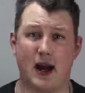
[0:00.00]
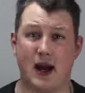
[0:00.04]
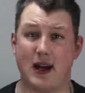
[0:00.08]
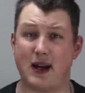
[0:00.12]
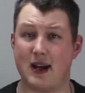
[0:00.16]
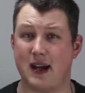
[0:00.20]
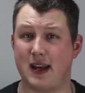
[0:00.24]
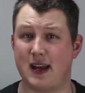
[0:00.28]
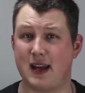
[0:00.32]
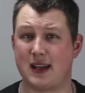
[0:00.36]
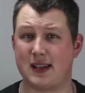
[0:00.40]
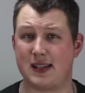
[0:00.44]

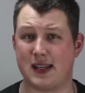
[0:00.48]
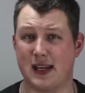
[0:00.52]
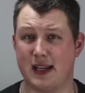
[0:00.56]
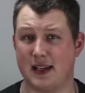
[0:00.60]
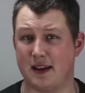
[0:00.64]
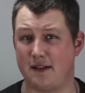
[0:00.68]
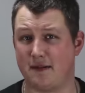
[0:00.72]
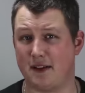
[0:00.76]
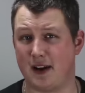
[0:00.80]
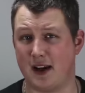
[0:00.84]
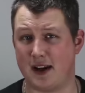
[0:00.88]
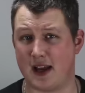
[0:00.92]
Hangar X,
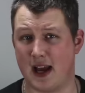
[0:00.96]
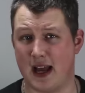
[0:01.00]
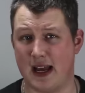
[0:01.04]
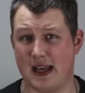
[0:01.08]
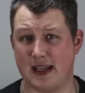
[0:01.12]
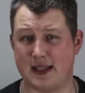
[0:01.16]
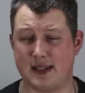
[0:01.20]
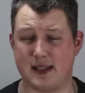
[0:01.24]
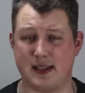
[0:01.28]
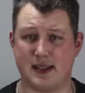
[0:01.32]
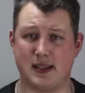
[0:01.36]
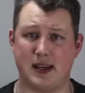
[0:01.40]
die waren ja
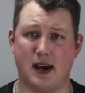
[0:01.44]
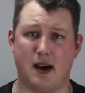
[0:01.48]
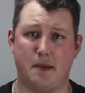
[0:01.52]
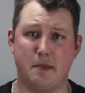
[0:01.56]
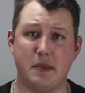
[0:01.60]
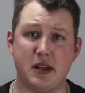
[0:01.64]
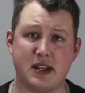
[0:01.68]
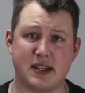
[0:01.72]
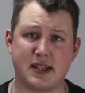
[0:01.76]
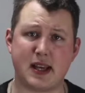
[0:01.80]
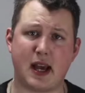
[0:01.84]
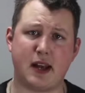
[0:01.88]
letztes Jahr
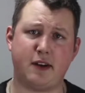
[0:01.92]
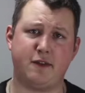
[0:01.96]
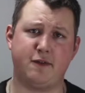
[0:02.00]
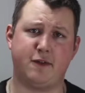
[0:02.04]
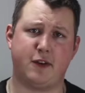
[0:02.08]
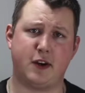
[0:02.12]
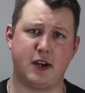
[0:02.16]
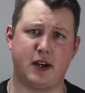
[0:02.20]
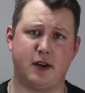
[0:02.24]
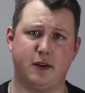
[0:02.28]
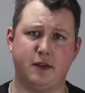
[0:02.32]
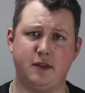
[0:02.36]
mit
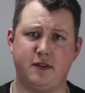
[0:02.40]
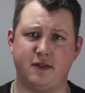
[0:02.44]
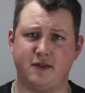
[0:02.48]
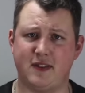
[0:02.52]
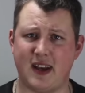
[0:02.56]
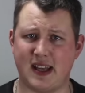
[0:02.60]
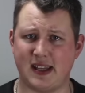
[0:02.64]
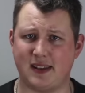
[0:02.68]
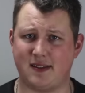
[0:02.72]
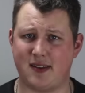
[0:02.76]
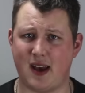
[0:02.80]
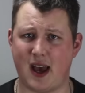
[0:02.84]
Seitenfeuer und
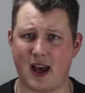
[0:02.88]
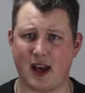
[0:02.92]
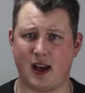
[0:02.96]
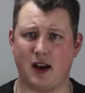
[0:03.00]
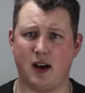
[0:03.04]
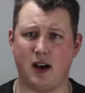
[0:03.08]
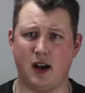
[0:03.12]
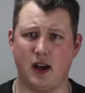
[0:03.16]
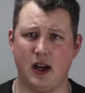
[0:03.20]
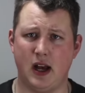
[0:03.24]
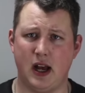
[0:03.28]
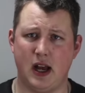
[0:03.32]

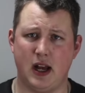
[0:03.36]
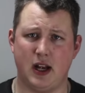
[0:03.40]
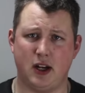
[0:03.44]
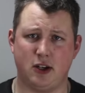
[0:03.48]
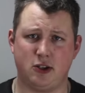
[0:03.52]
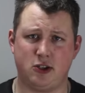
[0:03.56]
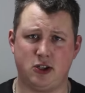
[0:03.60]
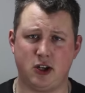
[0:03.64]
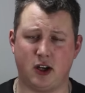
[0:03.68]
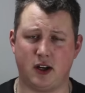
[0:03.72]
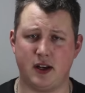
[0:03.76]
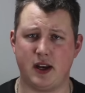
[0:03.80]
Venterra
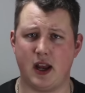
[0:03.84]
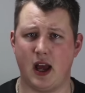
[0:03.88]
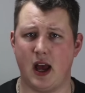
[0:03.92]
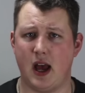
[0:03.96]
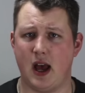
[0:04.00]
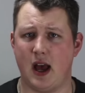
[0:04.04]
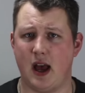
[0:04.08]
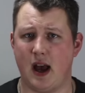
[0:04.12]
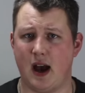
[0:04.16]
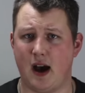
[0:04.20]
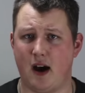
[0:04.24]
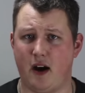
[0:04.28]
schon
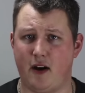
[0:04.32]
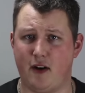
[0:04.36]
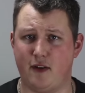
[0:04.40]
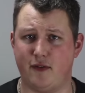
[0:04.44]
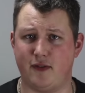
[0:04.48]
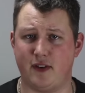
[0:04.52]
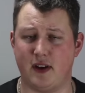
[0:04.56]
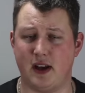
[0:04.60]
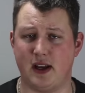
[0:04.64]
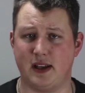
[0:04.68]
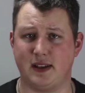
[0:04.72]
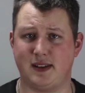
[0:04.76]

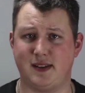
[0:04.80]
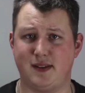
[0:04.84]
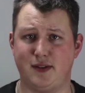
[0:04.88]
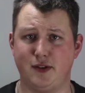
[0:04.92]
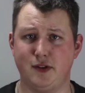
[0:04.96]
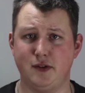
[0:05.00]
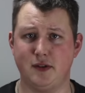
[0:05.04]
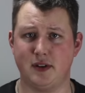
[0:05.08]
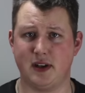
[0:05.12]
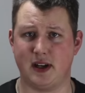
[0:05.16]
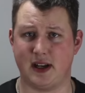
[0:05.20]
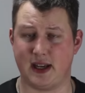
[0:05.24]
auf
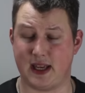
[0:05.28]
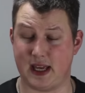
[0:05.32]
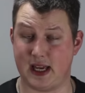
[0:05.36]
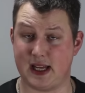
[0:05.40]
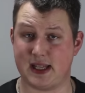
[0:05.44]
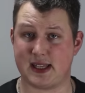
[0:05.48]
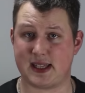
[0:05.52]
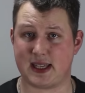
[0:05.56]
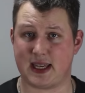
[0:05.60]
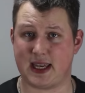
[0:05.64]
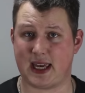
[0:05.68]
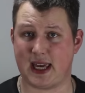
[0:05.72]
Tour.
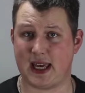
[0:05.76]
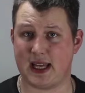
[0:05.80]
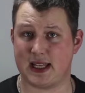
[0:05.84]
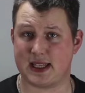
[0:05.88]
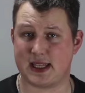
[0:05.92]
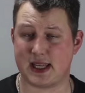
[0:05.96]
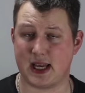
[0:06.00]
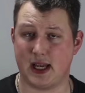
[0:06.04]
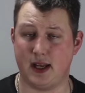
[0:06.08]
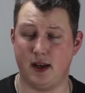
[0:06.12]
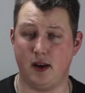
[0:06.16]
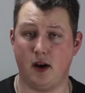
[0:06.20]
Jetzt
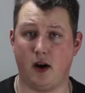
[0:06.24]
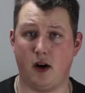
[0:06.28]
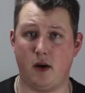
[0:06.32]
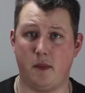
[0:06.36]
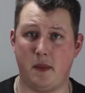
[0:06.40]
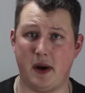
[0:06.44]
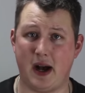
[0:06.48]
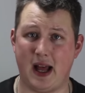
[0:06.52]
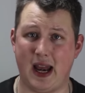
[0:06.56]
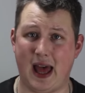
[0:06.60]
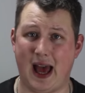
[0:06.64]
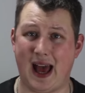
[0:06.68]
geht's
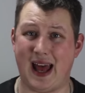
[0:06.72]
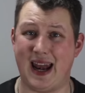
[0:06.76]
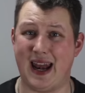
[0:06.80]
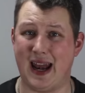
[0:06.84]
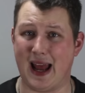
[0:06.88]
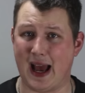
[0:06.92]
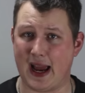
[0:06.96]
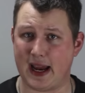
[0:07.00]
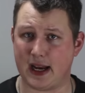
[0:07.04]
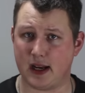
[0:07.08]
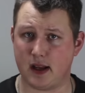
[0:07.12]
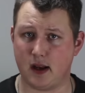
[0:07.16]
nochmal
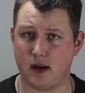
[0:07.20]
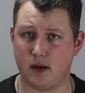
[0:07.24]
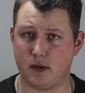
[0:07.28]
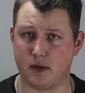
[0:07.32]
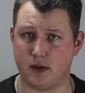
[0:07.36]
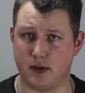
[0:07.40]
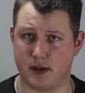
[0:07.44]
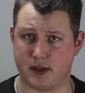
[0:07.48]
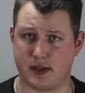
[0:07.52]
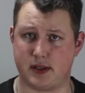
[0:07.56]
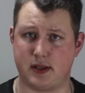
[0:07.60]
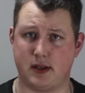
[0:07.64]
alleine
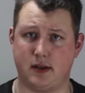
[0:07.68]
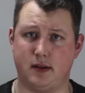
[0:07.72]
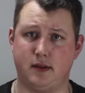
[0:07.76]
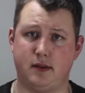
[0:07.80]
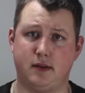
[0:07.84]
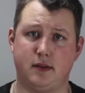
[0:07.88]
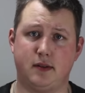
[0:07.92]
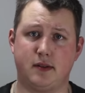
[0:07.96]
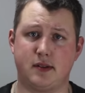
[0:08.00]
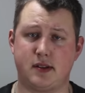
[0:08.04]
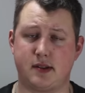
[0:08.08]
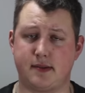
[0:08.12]
los.
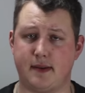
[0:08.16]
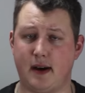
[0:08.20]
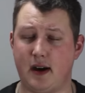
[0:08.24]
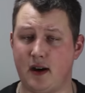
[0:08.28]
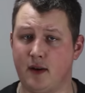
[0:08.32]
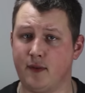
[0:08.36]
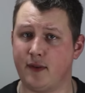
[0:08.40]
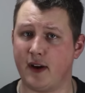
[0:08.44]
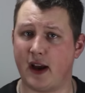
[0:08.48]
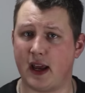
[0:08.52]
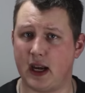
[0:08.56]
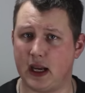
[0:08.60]
Und zwar
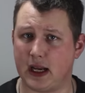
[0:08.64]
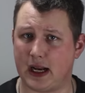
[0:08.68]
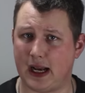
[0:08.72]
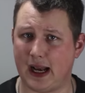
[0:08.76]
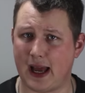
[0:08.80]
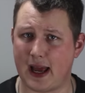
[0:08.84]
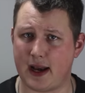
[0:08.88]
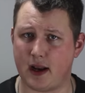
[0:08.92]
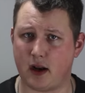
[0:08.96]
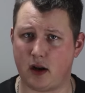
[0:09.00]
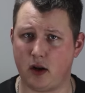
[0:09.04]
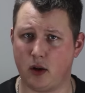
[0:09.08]
auf eine
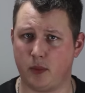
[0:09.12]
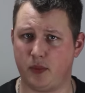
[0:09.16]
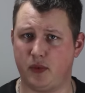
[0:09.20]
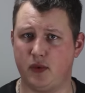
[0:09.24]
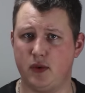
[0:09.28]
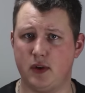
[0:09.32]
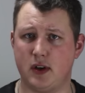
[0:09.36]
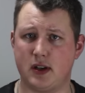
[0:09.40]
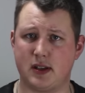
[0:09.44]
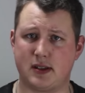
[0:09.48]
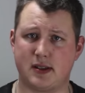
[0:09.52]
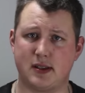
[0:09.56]
kleine
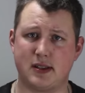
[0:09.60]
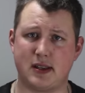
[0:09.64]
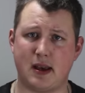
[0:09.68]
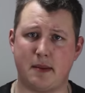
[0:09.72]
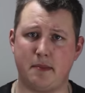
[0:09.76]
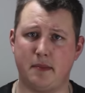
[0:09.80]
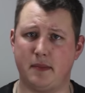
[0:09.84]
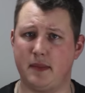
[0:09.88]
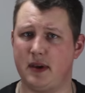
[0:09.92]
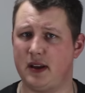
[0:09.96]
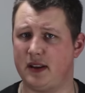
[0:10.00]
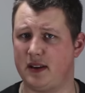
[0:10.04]
Clubtour
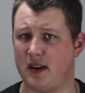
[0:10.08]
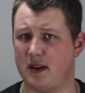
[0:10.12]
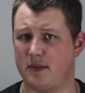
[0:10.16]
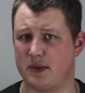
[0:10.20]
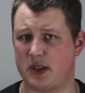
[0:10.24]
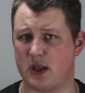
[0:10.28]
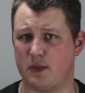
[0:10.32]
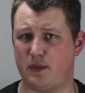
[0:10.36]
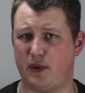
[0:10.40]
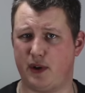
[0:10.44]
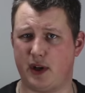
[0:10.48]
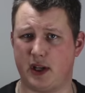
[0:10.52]
zusammen mit ihrem
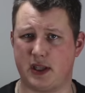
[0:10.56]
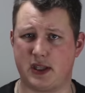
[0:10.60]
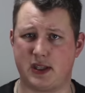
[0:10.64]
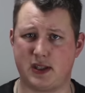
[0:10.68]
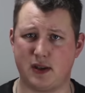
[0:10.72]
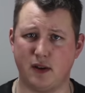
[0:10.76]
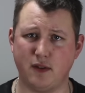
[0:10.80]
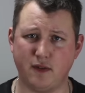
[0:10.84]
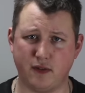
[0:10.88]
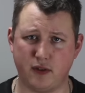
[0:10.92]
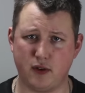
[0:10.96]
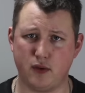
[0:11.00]
Support
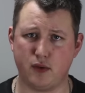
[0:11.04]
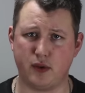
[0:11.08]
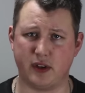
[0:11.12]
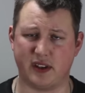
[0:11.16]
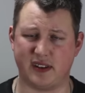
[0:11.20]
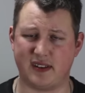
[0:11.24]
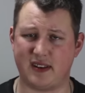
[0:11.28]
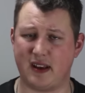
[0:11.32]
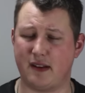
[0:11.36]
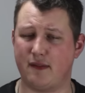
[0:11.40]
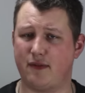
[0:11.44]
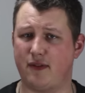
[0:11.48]

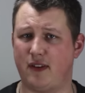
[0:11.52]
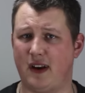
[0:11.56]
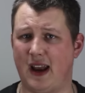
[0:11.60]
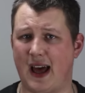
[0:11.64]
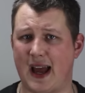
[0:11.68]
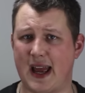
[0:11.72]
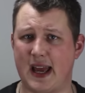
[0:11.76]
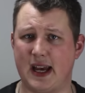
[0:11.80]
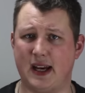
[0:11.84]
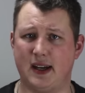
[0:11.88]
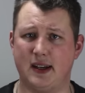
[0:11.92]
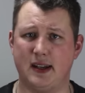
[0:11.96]
Synflut, den
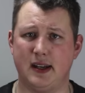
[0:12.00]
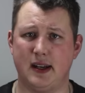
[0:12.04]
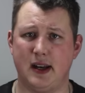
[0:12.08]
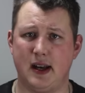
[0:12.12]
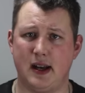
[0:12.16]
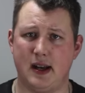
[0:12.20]
Flyer.